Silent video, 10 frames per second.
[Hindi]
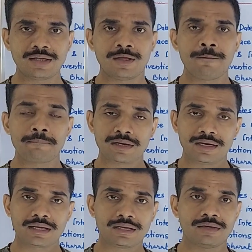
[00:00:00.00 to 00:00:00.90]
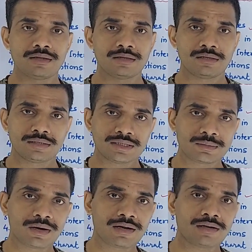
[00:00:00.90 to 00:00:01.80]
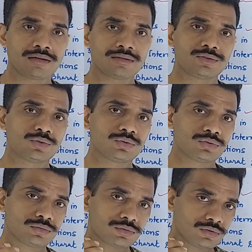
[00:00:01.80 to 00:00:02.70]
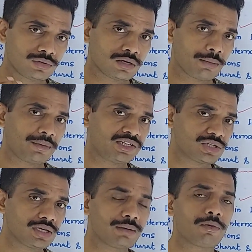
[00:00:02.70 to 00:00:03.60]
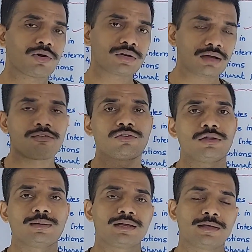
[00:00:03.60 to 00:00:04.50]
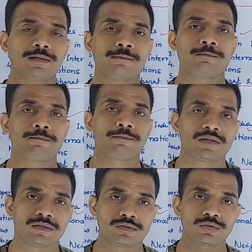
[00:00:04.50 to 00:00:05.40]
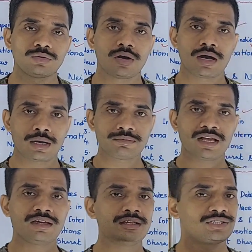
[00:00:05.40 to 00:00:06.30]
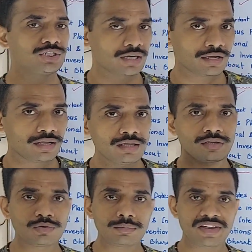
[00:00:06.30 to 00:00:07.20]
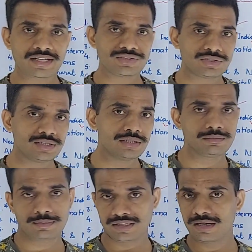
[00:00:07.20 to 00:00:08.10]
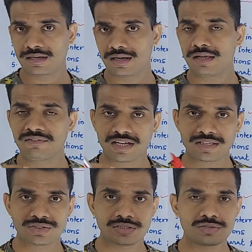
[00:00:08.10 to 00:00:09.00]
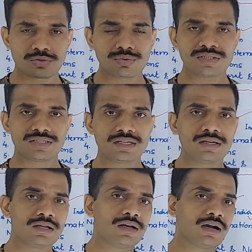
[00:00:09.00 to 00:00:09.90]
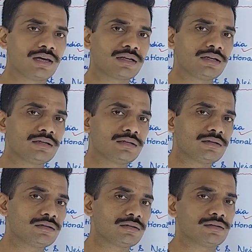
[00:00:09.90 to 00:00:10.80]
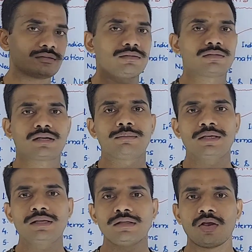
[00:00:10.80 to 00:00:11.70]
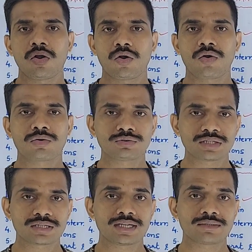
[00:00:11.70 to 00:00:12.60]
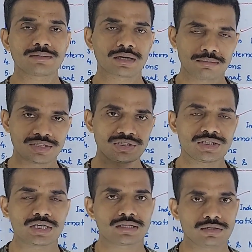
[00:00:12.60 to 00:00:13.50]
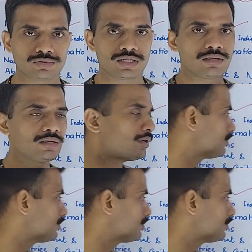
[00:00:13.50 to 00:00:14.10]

है लेकिन इस बार जो कंपटीशन है बहुत टफ होने वाला है तो आप तैयारी अच्छी रखें क्योंकि वैकेंसीज पता लगा है वैकेंसीज थोड़ी सी हल्की कम है और हो सकता है इसमें कंपटीशन ज़्यादा हो जाए